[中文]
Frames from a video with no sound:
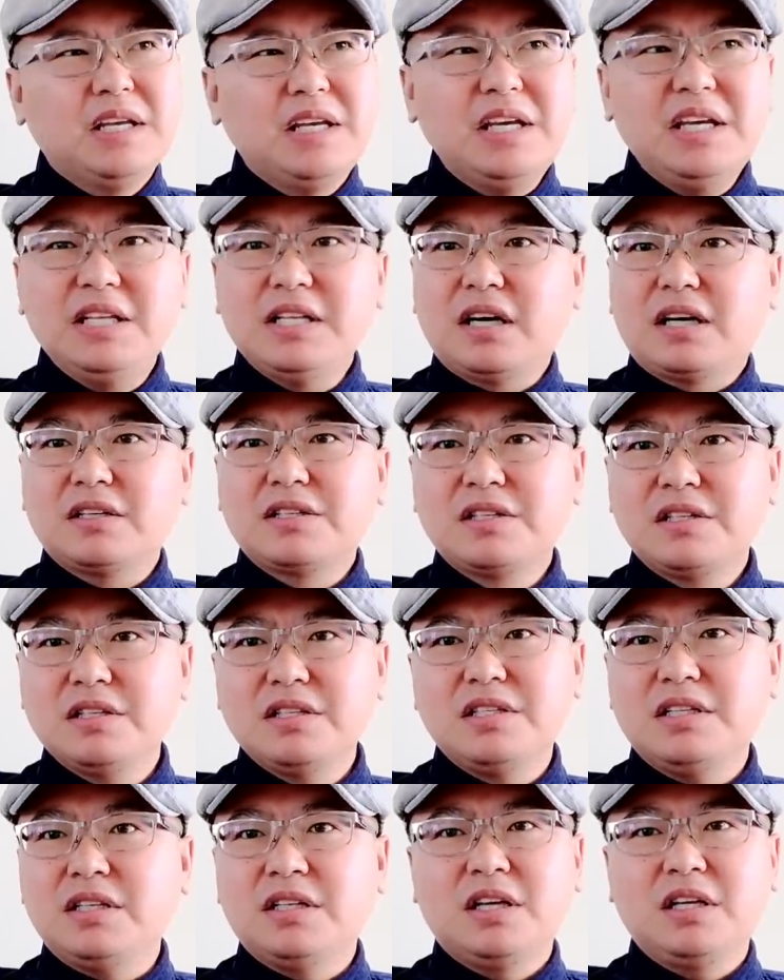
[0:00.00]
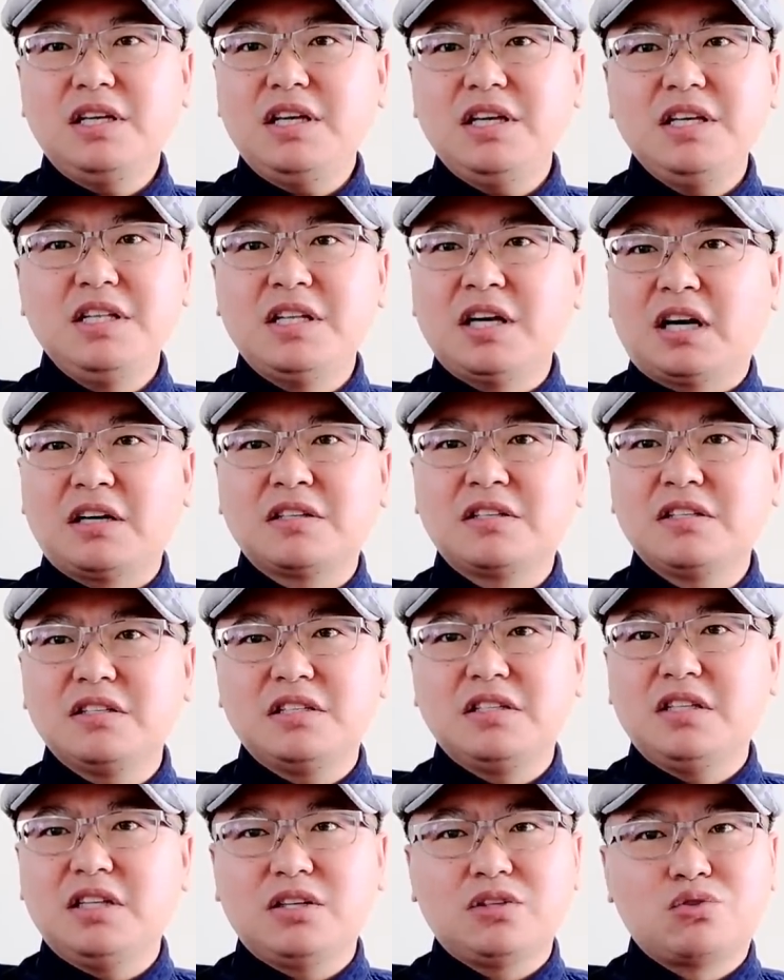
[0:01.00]
一点自己的、一点
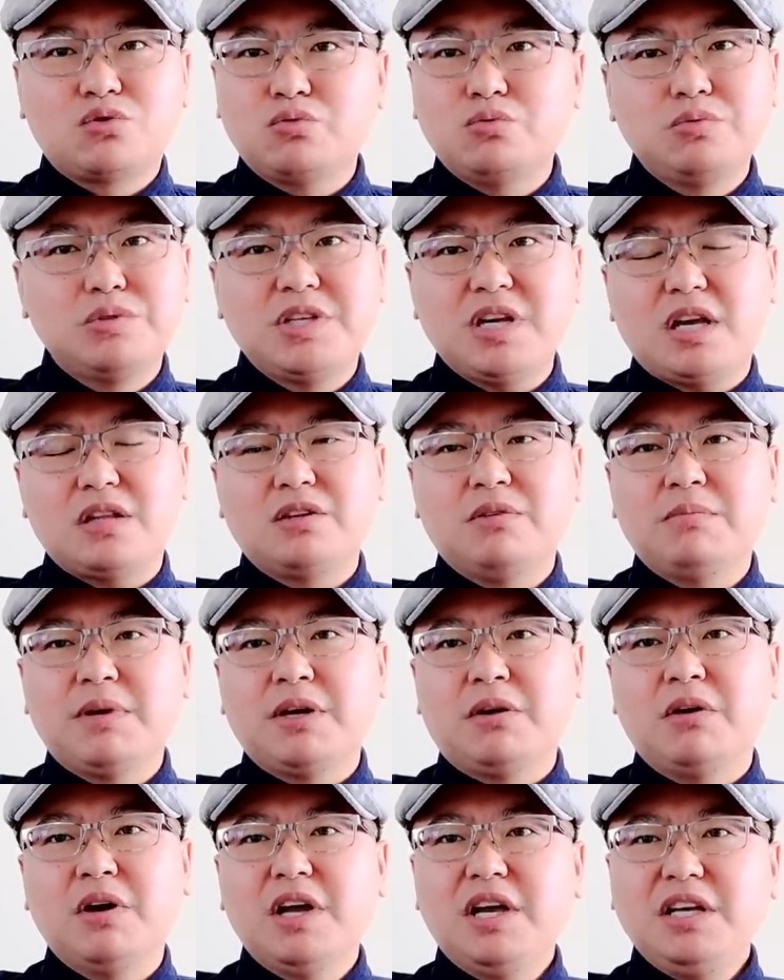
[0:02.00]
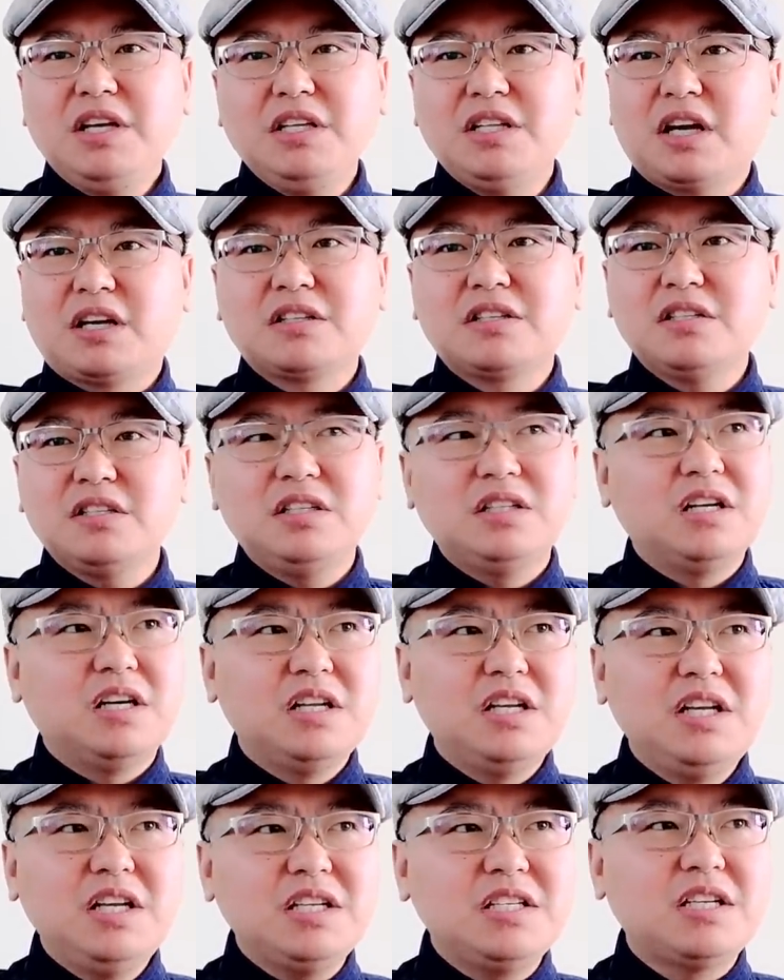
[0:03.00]
自己的主见都没有，一点自己的
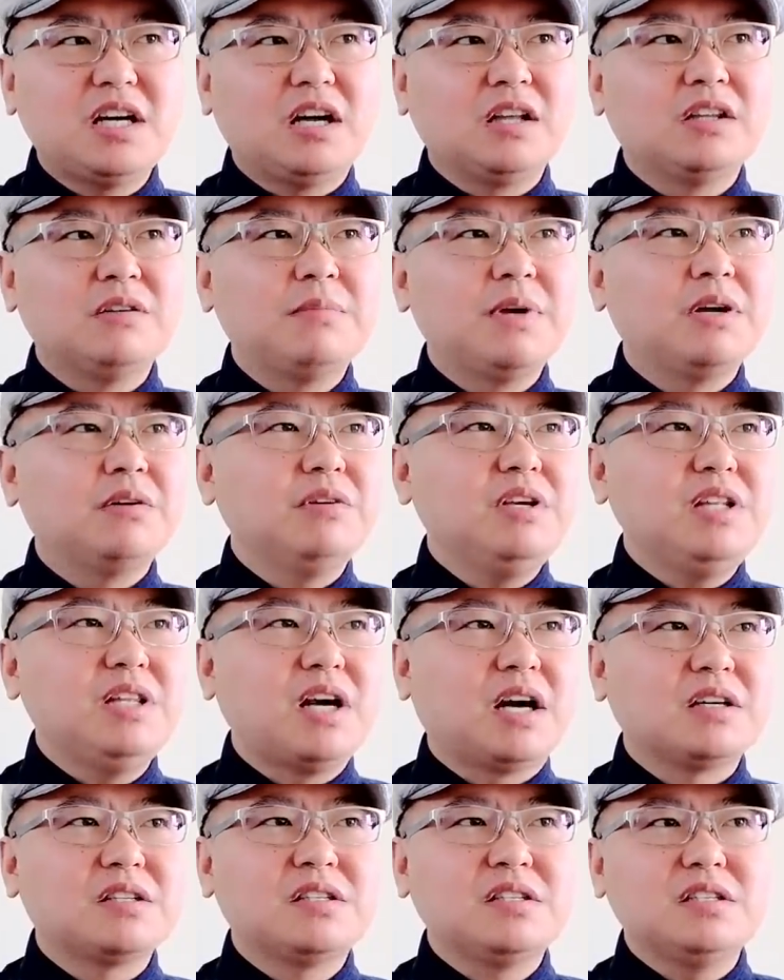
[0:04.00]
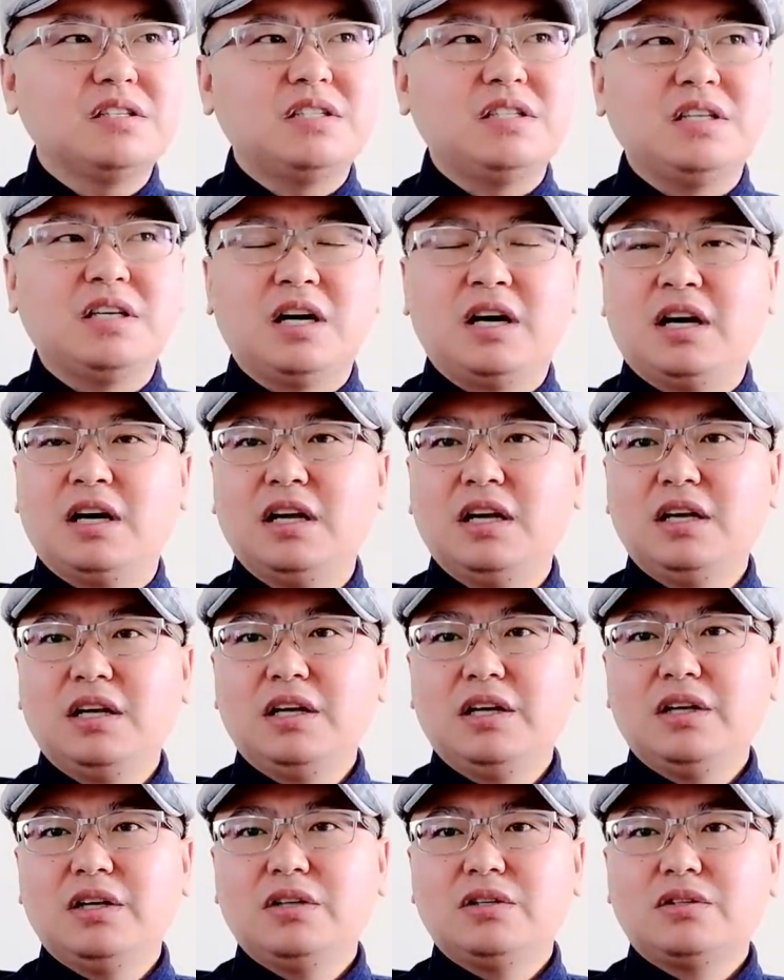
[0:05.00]
理想都没有，一点自己啊，
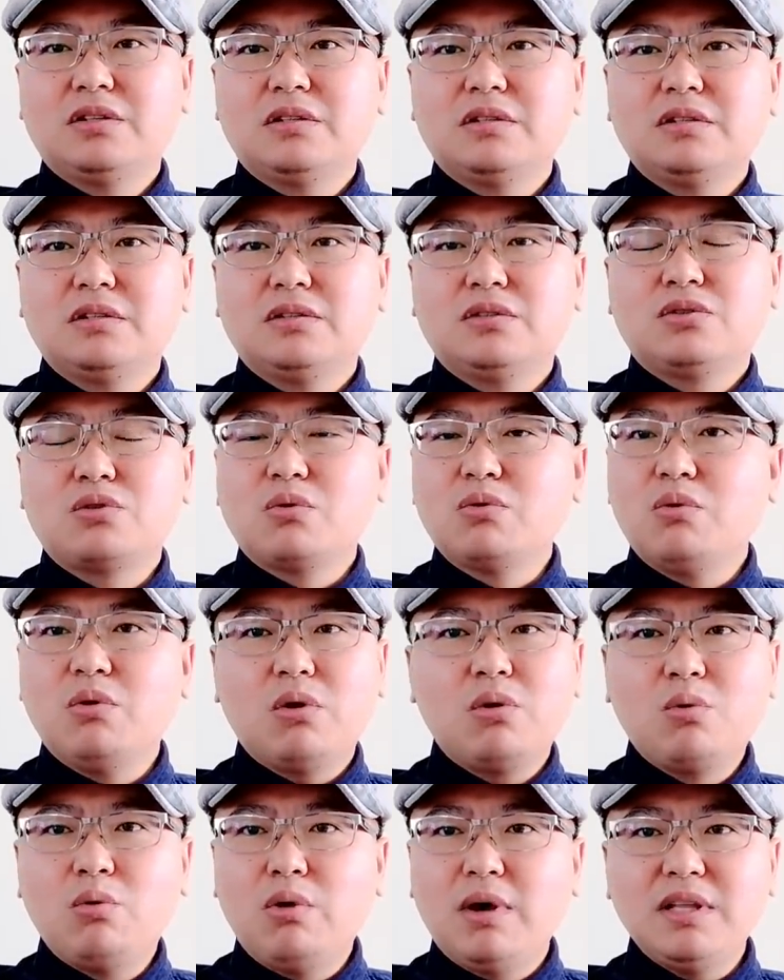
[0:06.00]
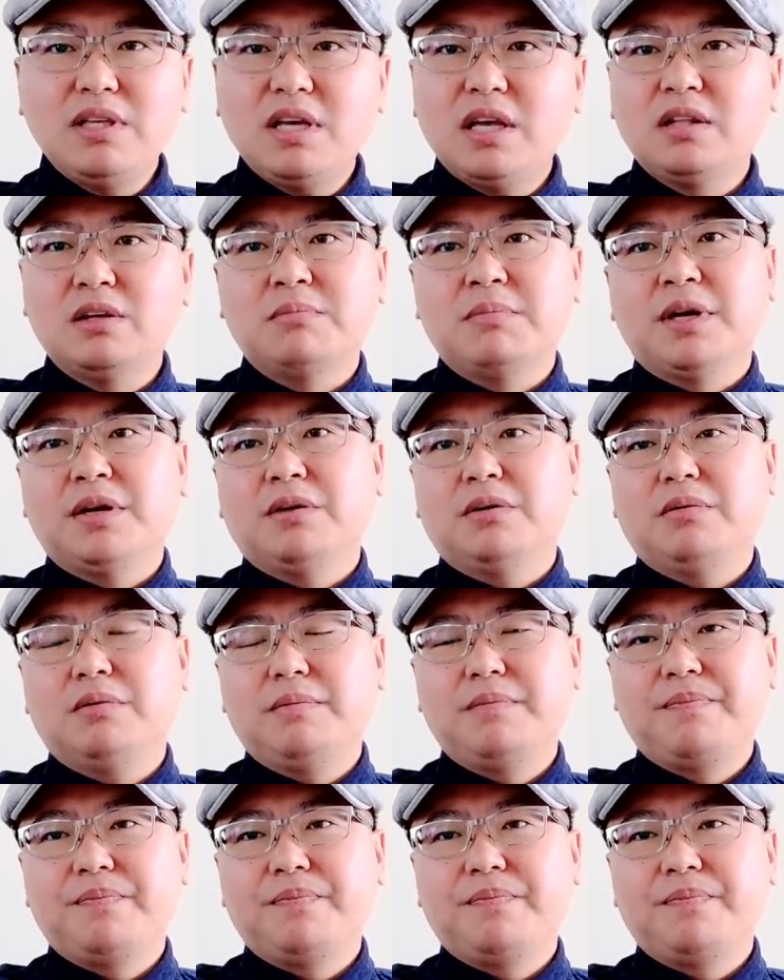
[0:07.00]
中国观念都没有。